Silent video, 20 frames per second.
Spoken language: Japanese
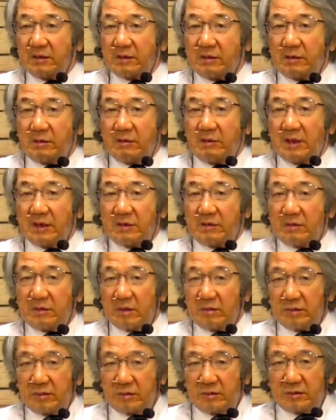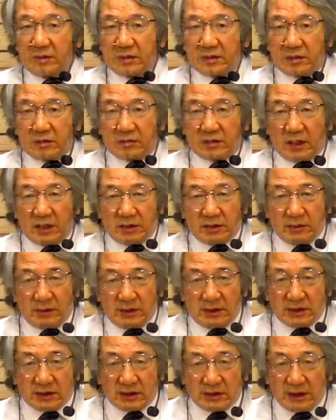今日は動画を2本ですけど最初は
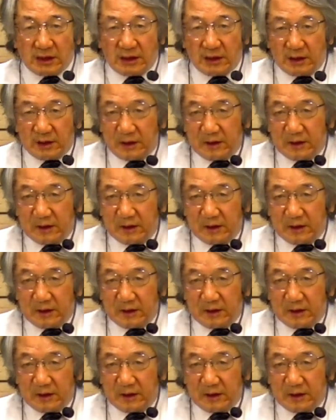ですね、